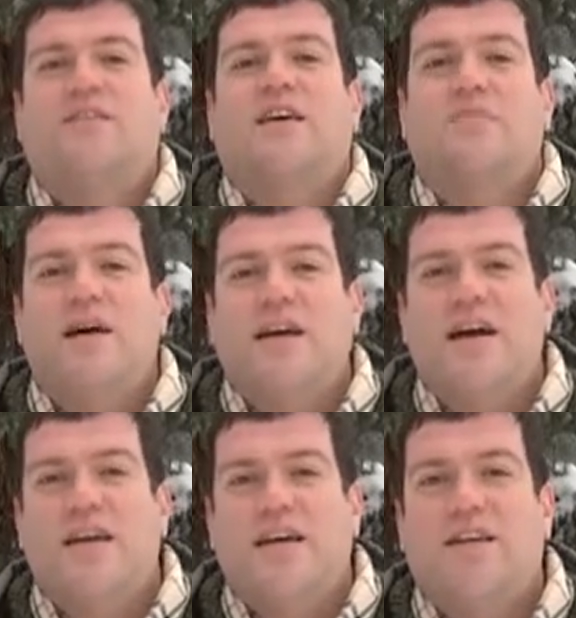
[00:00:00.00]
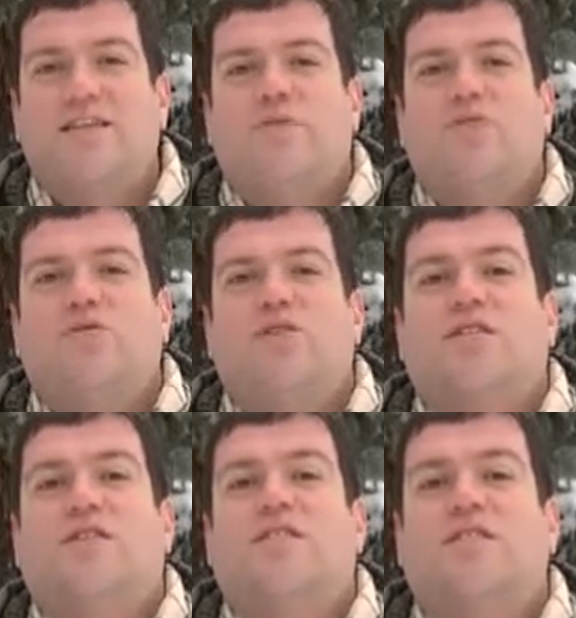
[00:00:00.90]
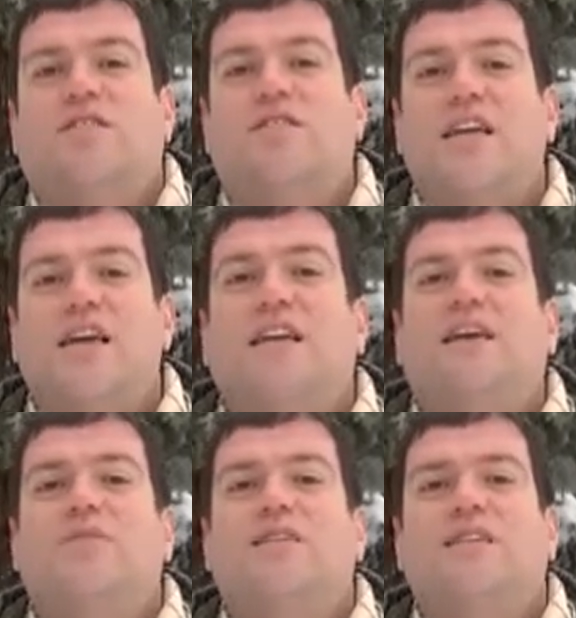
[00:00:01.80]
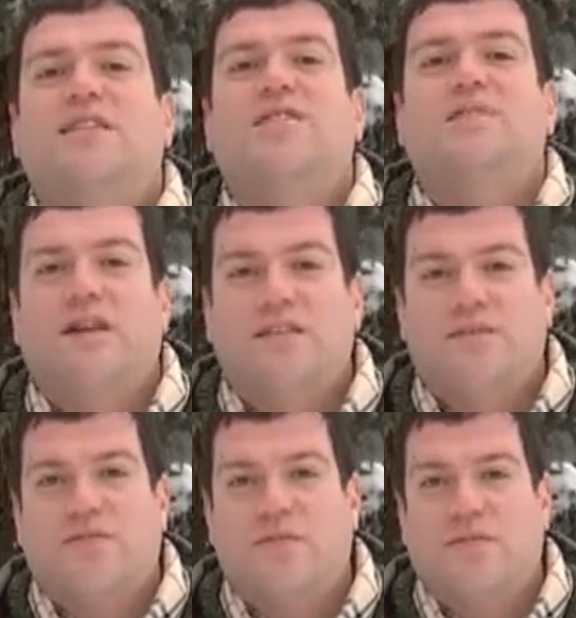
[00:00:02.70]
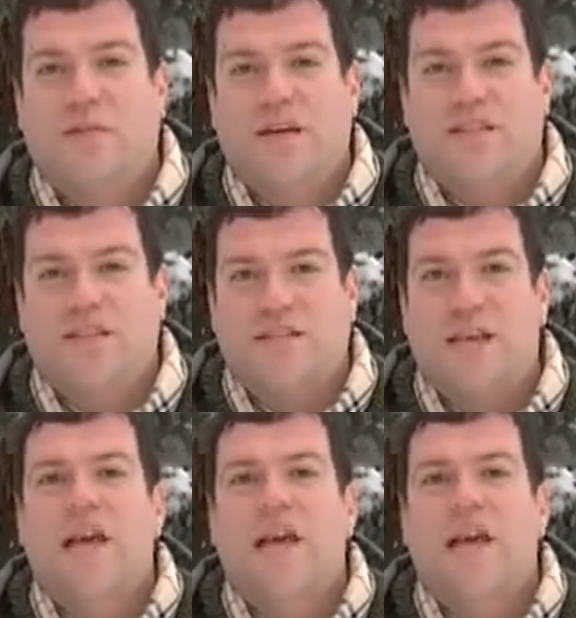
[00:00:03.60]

Самара-Арена озаботились на заседании Аркомитета 2018,